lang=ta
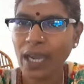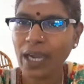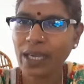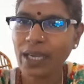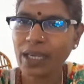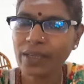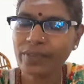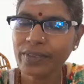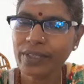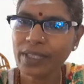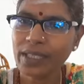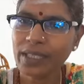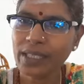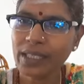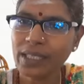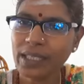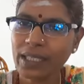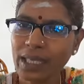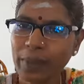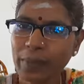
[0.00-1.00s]
அங்கே வந்து
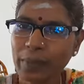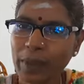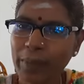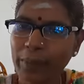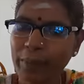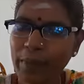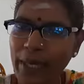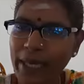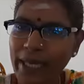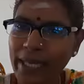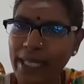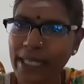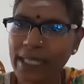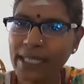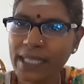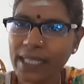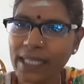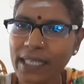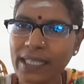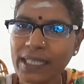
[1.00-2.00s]
நம்ம மடை
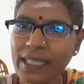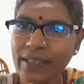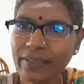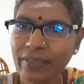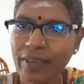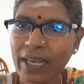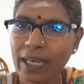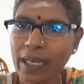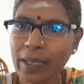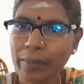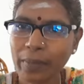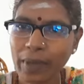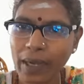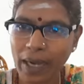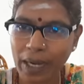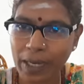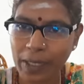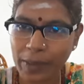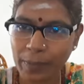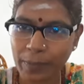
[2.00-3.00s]
திறந்த
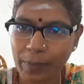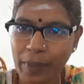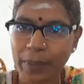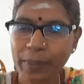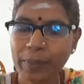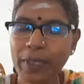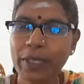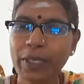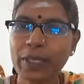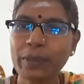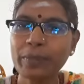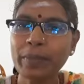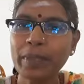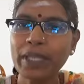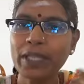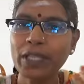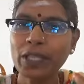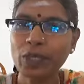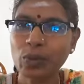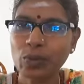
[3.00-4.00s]
வெள்ளமாக அன்பை
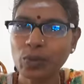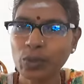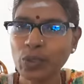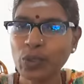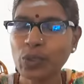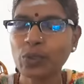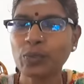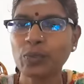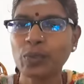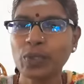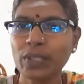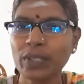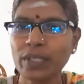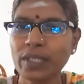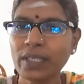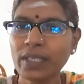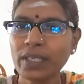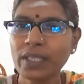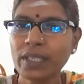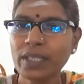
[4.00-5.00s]
மட்டுமே தான் கொடுக்கும் பொழுது